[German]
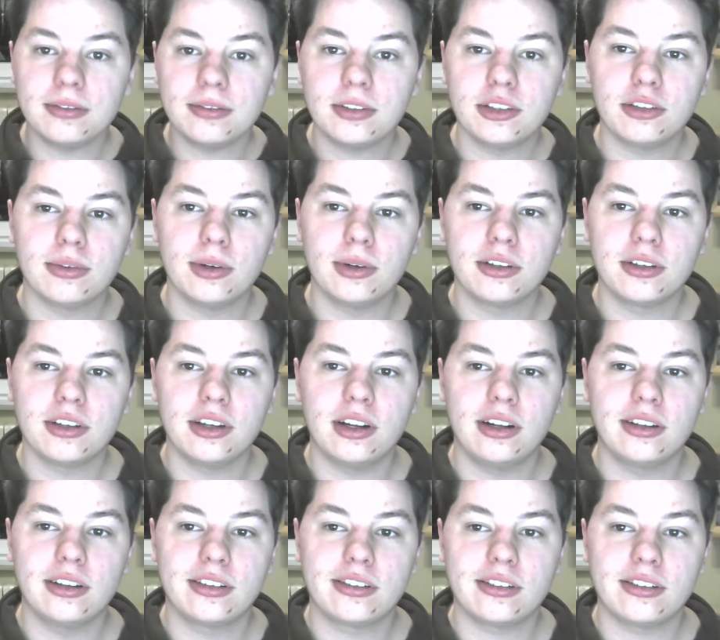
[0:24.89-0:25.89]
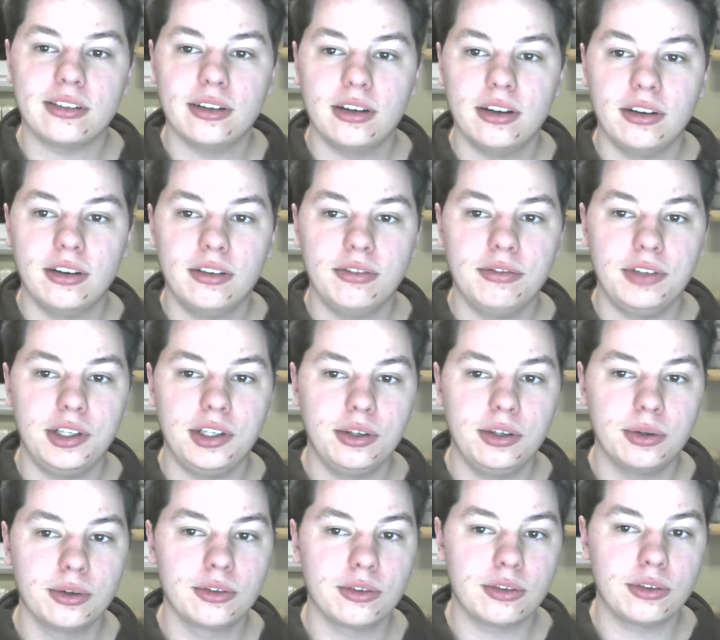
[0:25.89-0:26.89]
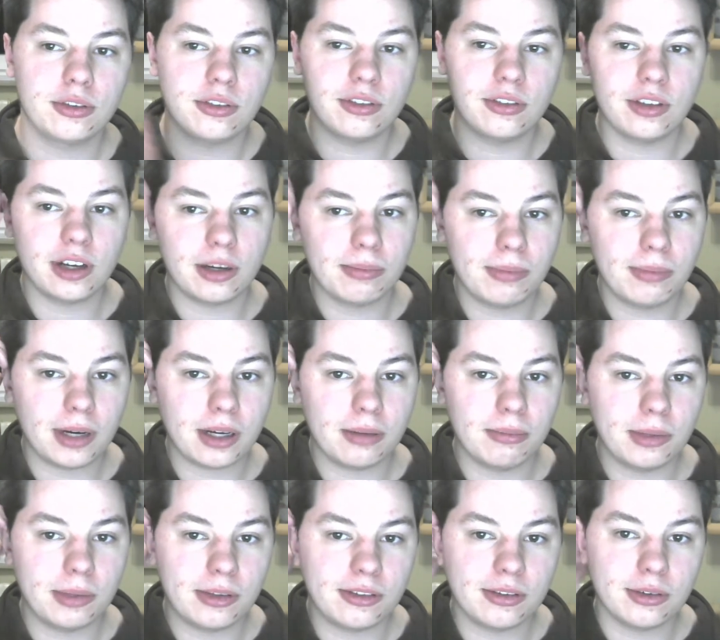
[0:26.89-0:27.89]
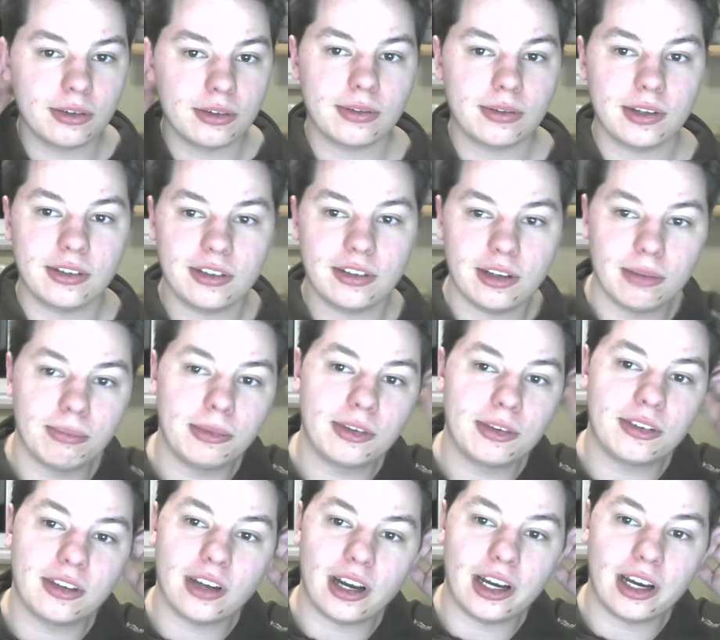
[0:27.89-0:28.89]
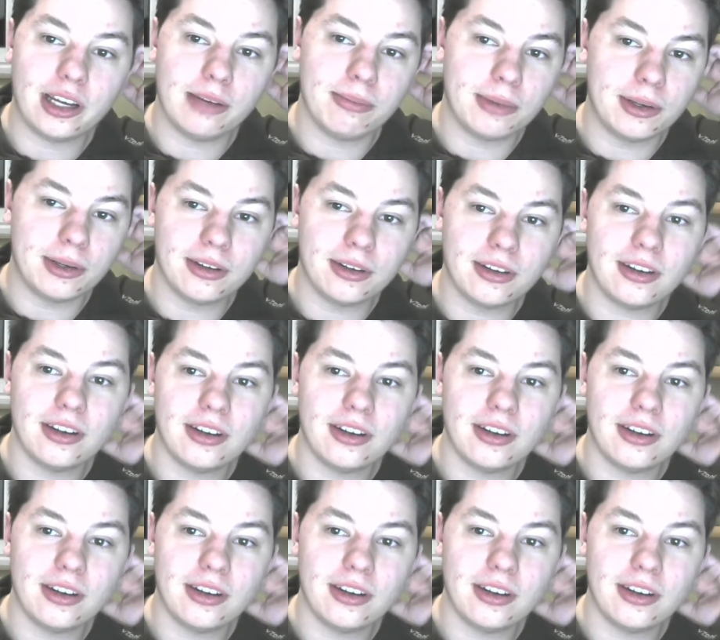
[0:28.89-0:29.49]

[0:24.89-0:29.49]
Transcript: Ich wollte den als Video sozusagen machen, beziehungsweise hier ein bisschen einbinden.